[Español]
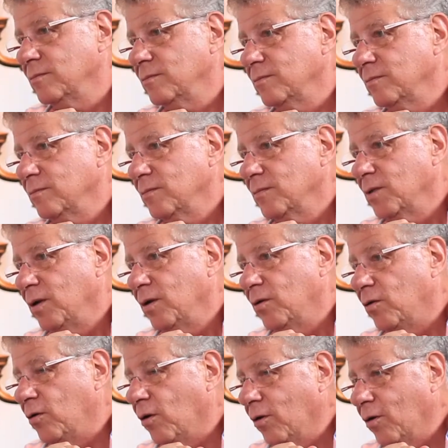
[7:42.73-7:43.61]
Y eso es muy
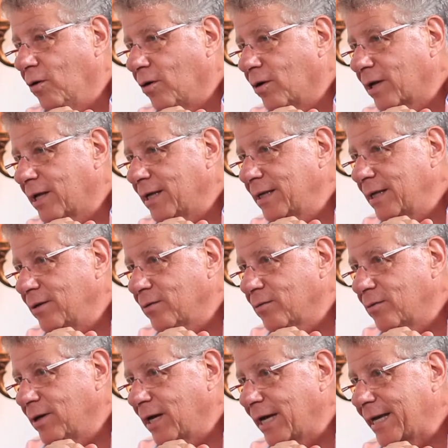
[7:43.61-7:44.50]
interesante. No, que quiero
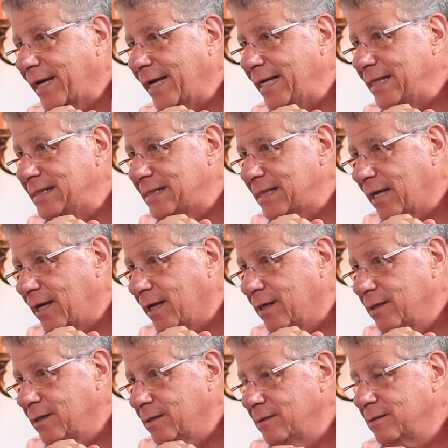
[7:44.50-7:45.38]
con, la agencia. Con la
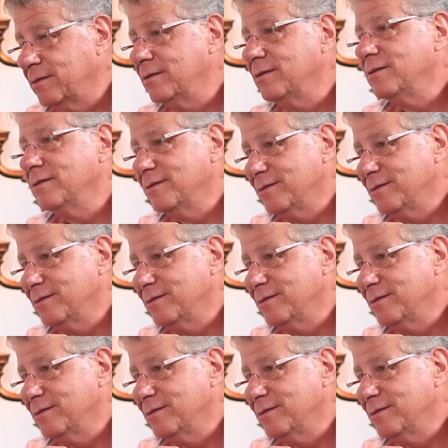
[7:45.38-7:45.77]
agencia.